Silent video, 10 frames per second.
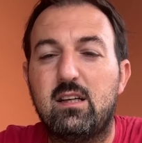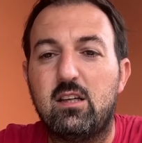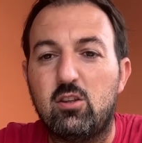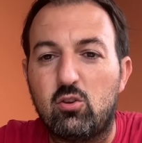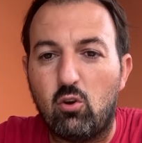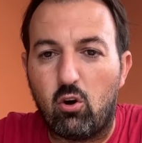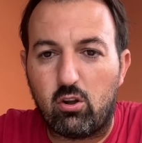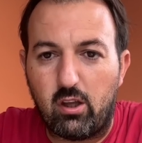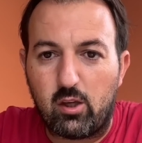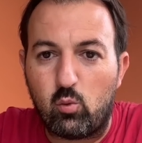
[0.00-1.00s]

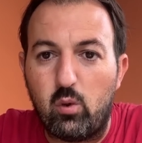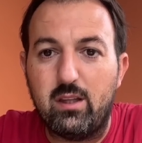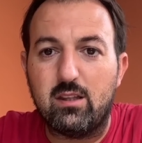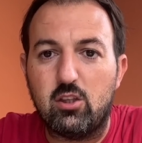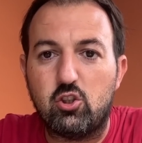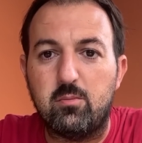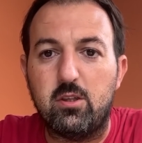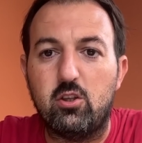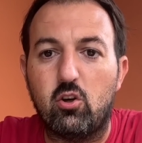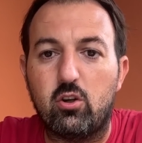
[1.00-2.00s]
intorno ai 15
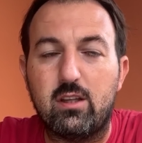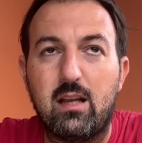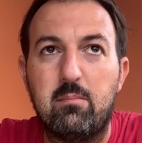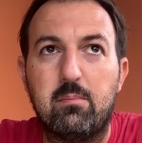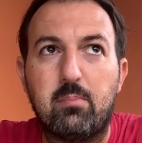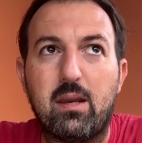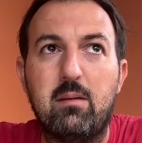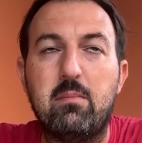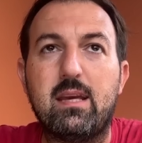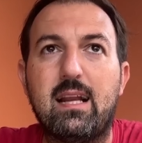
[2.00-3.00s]
milioni del, per il
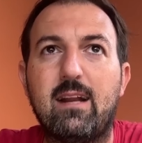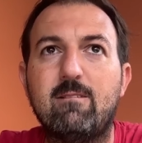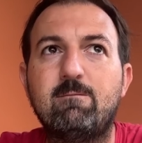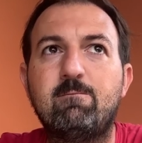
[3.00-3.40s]
Milan